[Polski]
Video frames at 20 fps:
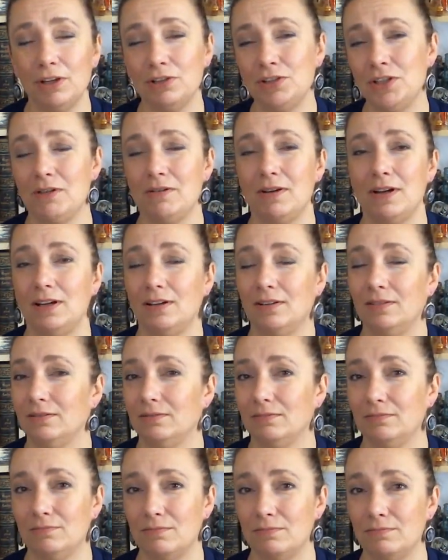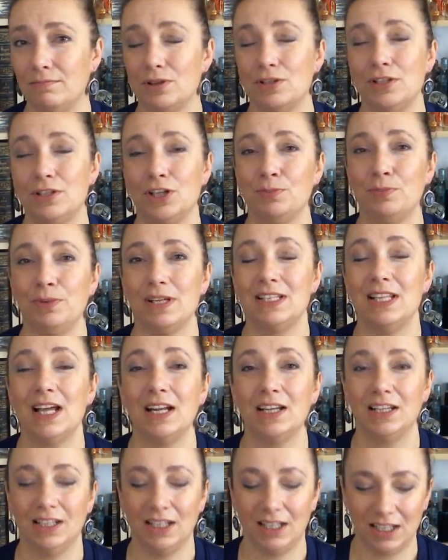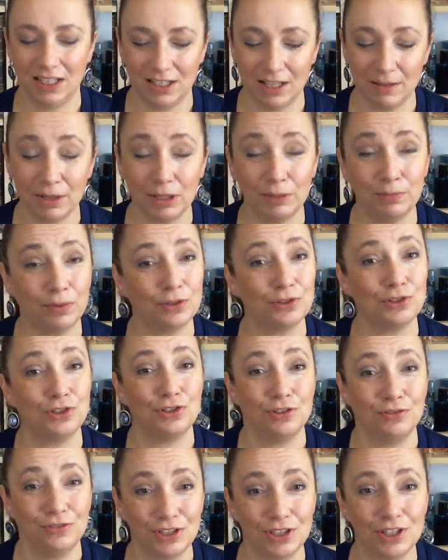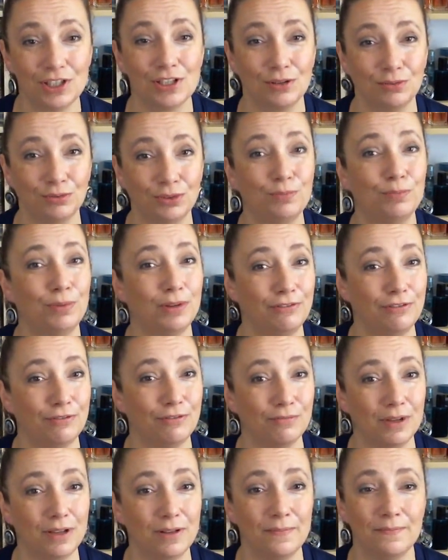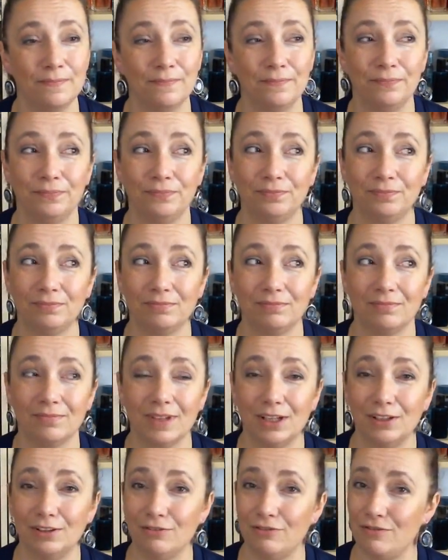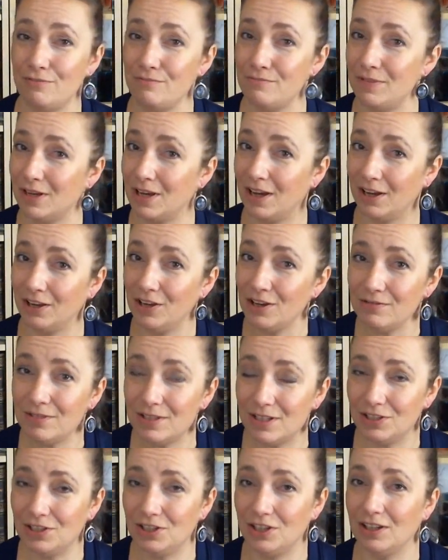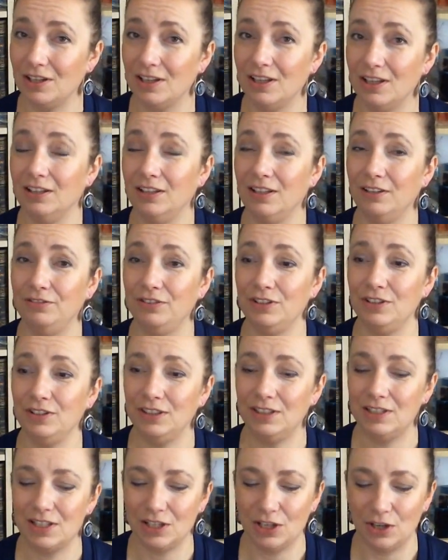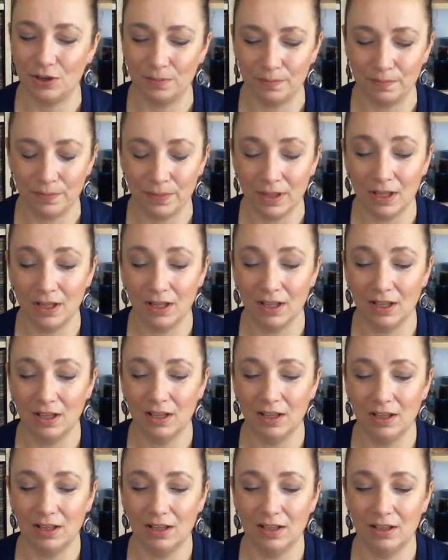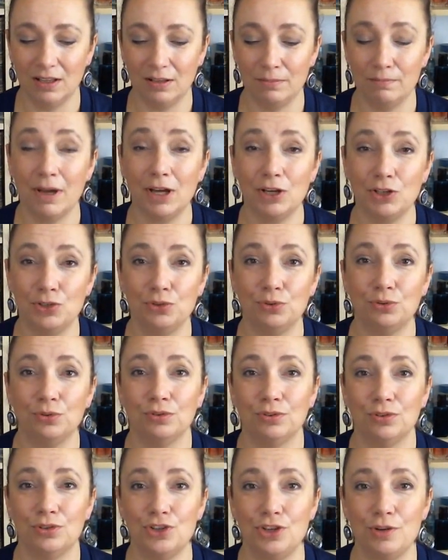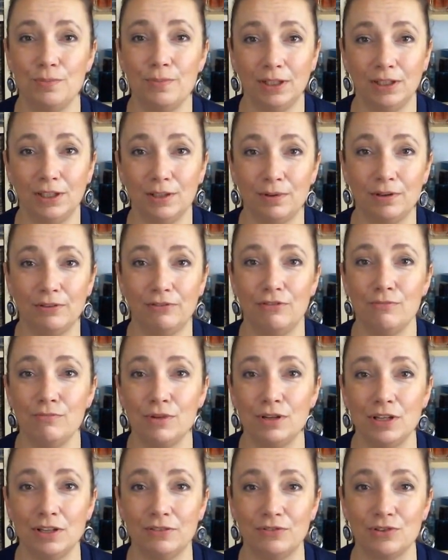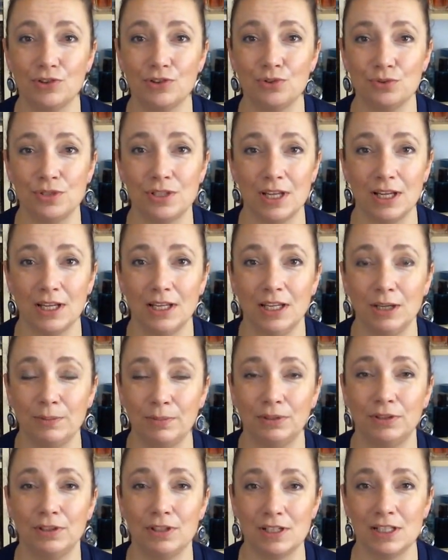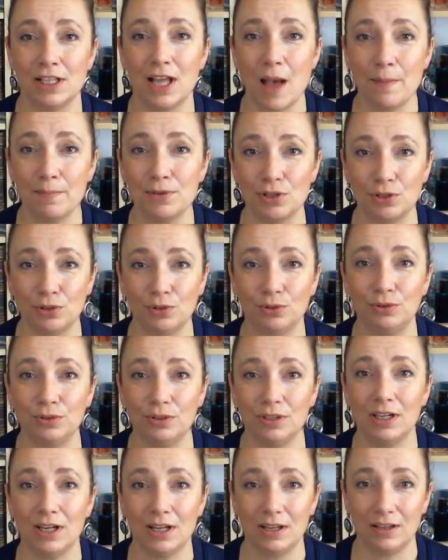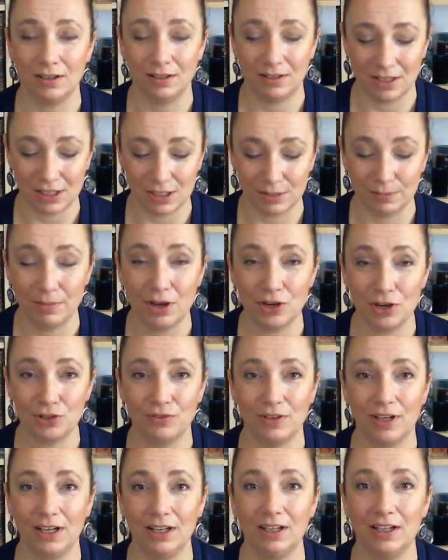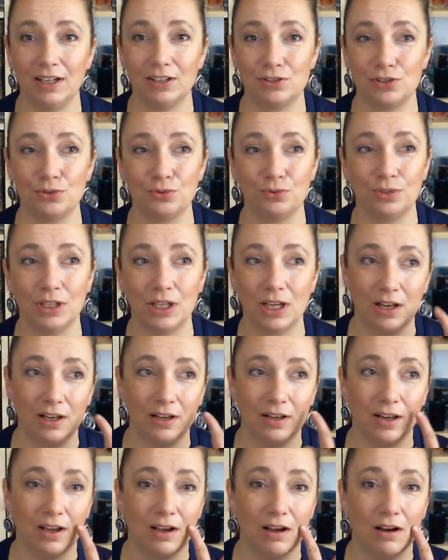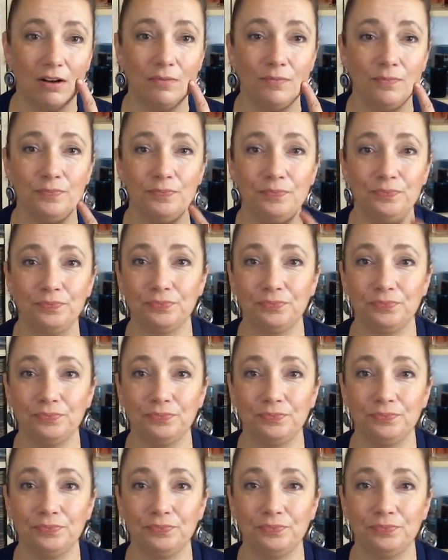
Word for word: no, chciała poznać moje zdanie na ich temat, bo rzeczywiście są to perfumy mm, wymykające się definicjom. Y, Maziu, trzymaj te perfumy, nie wyrzucaj ich, bo to jest absolutny rarytas. Masz w rękach coś unikalnego.